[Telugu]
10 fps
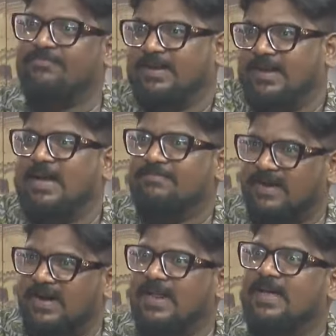ఫ్రీగా
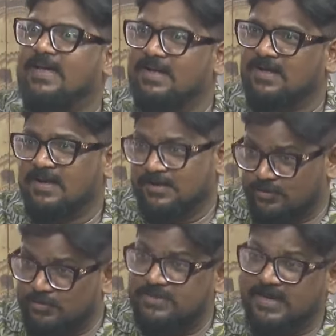ఫ్రెండ్లీగా
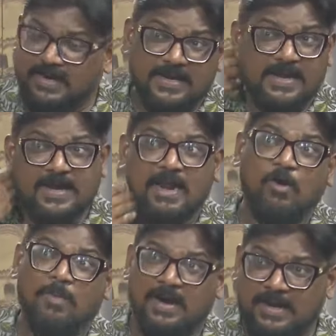చూసి అంటే ఎన్ని
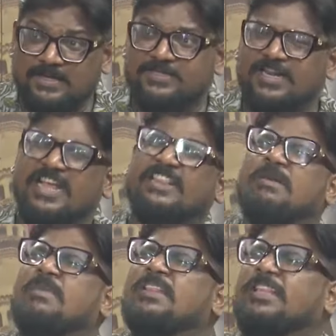అవమానాలు ఇచ్చినా
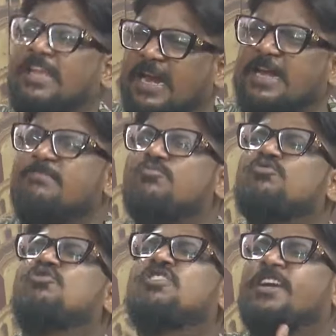ఎంతమంది ఎన్ని
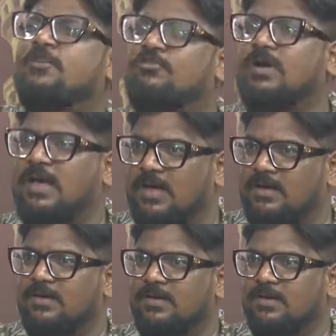బూతులు తిట్టుకున్నా
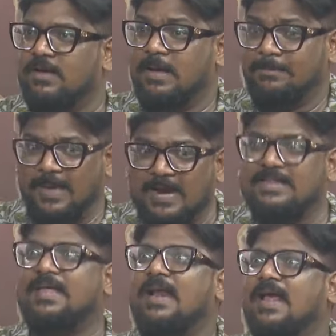మళ్ళీ
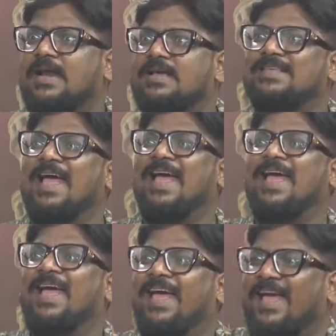తెల్లారు లేసే
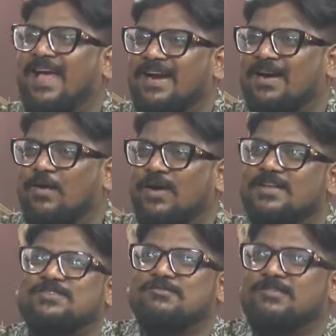అని
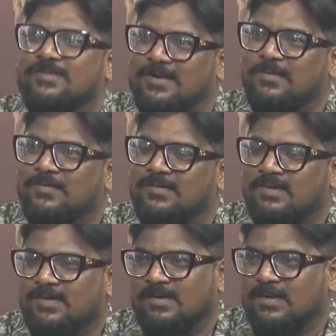కౌగలించుకుంటున్నావు
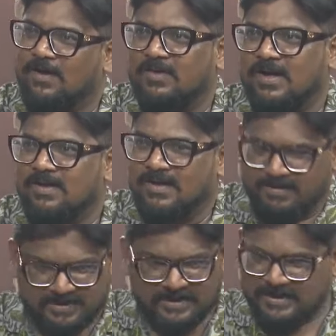అవునా
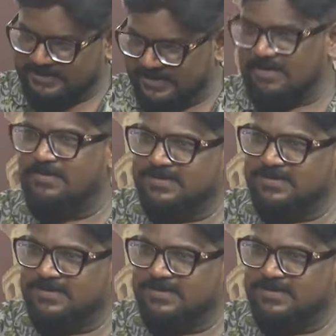నేను చిన్నప్పటి